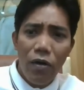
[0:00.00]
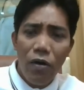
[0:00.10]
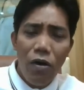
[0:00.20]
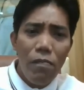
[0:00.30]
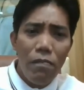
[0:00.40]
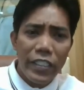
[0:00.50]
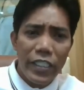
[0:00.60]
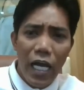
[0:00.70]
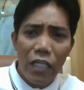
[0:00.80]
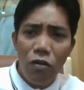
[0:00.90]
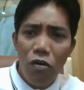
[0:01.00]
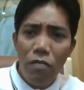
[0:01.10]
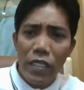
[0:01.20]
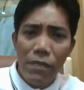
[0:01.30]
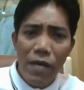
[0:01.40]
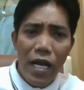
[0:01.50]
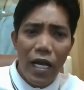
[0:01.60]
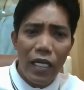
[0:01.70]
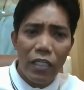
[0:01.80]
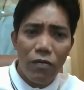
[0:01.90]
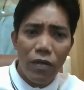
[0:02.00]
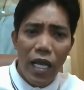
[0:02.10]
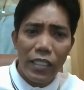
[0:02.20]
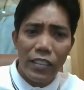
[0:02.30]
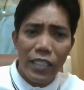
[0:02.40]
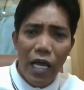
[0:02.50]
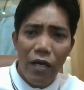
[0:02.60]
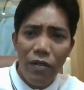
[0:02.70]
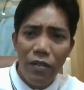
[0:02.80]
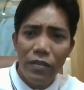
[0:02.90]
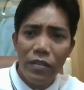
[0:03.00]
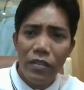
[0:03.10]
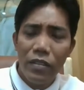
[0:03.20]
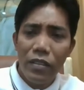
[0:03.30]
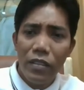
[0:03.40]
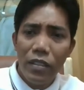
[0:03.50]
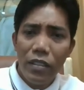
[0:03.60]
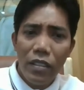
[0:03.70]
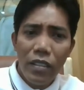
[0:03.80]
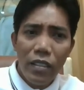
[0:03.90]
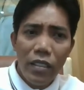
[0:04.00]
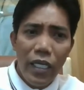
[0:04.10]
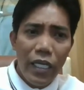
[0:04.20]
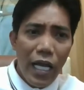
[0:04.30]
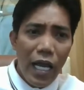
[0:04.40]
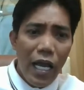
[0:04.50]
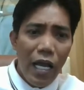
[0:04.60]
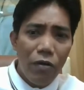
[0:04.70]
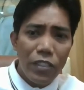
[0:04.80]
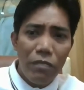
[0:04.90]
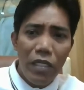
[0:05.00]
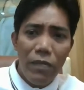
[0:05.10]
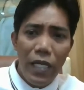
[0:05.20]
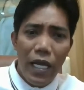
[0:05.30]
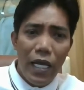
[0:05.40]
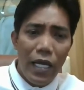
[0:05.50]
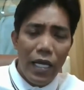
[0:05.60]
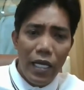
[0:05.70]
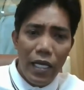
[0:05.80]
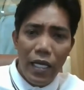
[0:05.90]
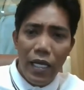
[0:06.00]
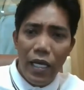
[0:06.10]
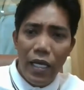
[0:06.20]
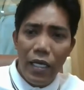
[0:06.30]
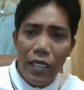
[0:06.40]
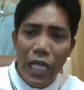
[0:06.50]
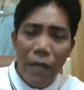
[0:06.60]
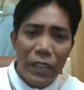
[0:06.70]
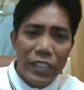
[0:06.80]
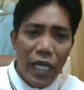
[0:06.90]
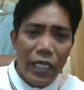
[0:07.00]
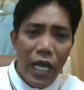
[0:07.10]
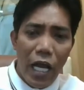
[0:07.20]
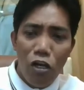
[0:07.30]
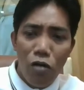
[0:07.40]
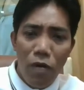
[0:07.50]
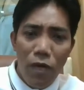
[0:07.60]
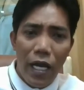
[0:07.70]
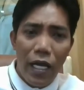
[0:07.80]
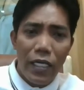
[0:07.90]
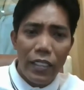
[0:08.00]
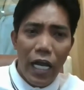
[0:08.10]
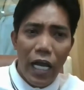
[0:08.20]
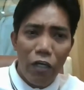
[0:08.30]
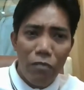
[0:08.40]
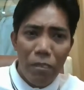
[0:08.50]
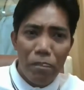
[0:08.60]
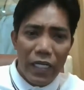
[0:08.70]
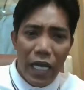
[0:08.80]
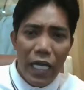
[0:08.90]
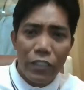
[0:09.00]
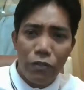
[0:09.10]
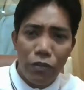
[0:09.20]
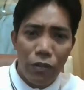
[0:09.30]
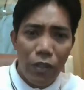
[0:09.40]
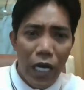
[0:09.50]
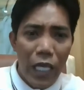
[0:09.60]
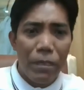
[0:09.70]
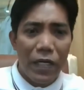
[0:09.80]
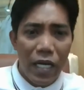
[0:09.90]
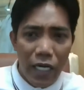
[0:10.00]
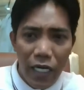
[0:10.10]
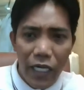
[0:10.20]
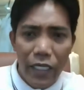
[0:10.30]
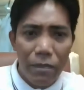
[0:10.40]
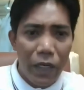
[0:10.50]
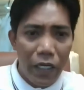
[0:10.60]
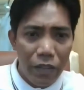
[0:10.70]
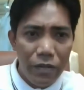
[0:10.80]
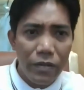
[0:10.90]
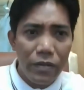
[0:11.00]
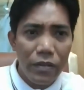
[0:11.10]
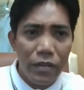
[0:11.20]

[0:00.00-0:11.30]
Oo, masyado hong masama ang ganitong klaseng tao. Ika nga ho sa Biblia, uh, uh, uh, dapat sana ang gumawa ng anumang pagkakasundo ay pararangalan ng Panginoon.